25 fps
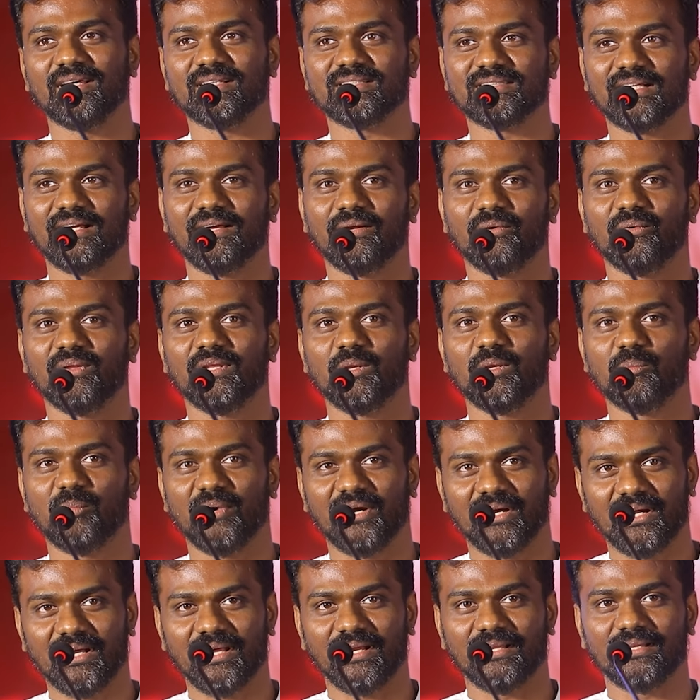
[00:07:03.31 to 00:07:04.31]
சார் வந்து
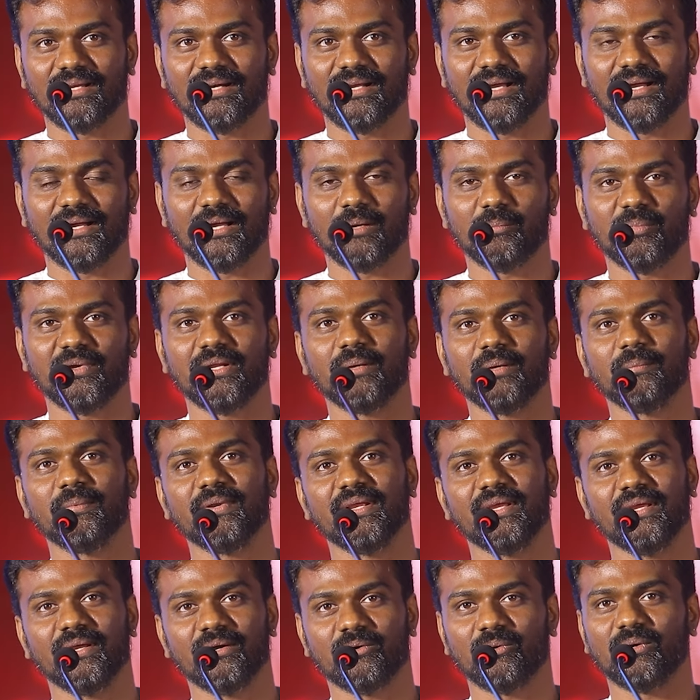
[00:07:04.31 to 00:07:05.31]
பங்காக இருந்திருக்காங்க பெரிய பெரிய
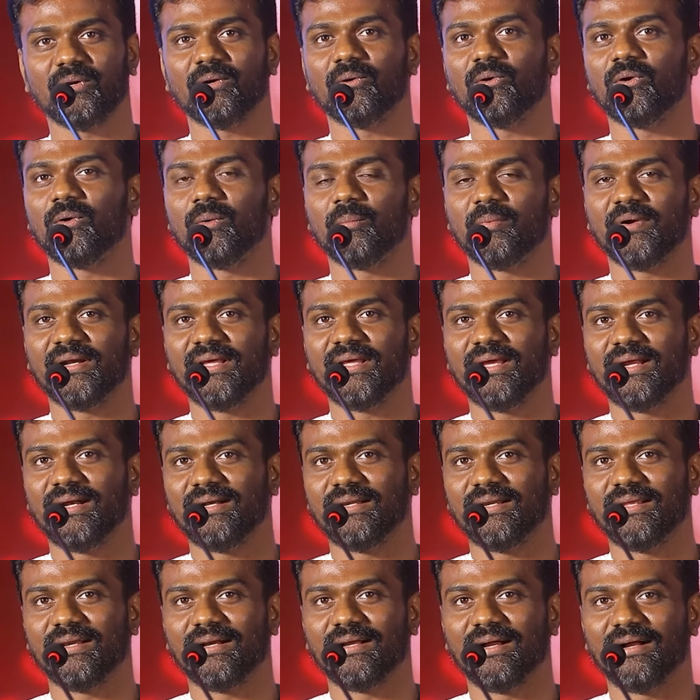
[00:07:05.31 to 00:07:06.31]
இயக்குநர்களோடு
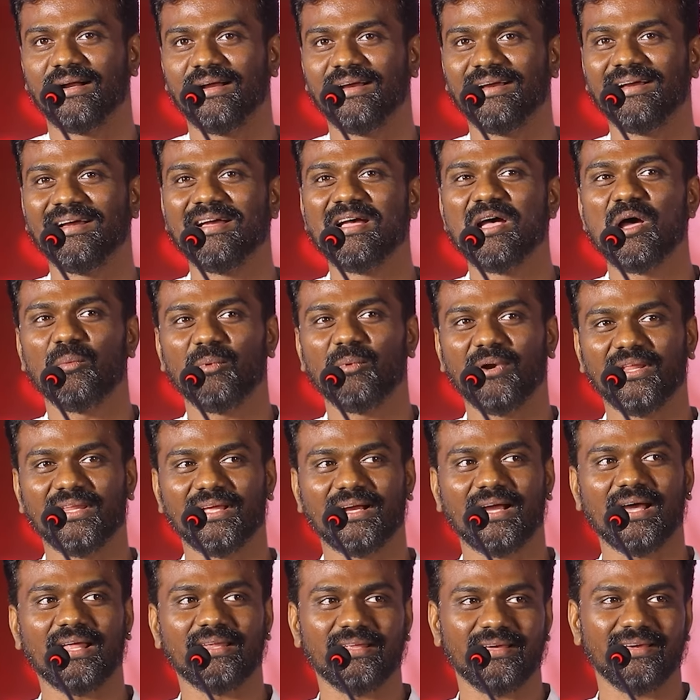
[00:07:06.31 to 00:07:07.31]
பணியாற்றியிருக்காங்க இப்போ அந்த
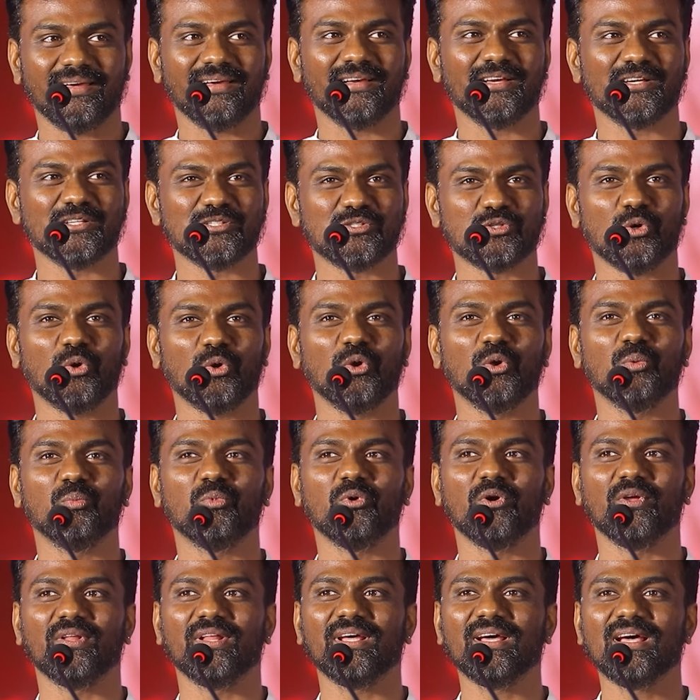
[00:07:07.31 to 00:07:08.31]
கதையை சொல்லும்
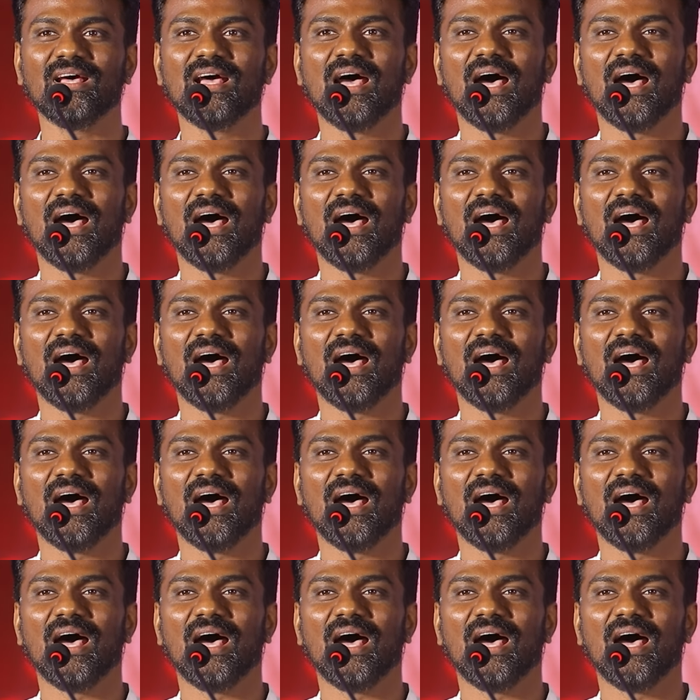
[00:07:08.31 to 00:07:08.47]
பொழுது